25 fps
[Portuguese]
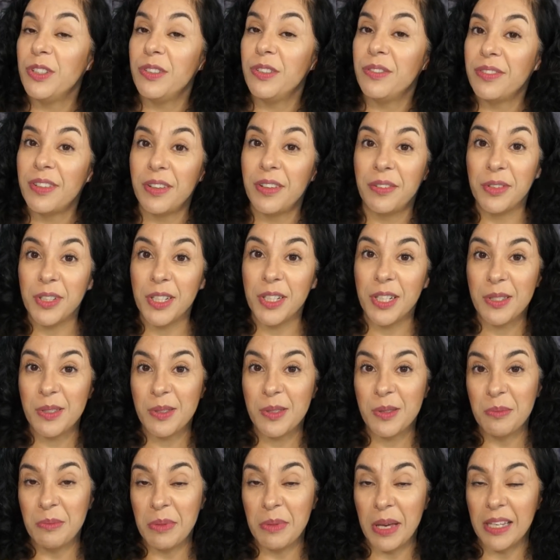de
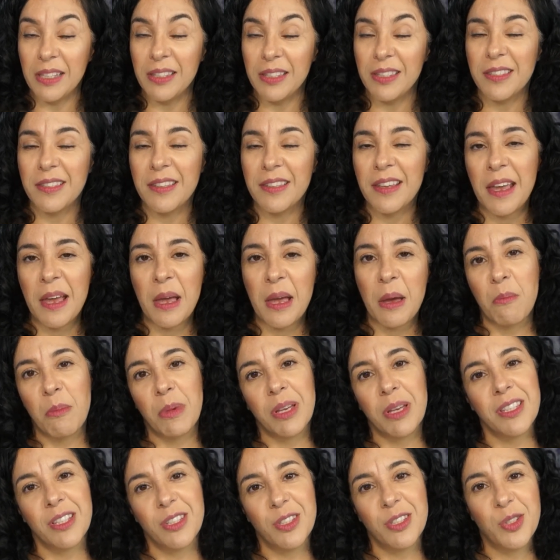favoritos do mês Mas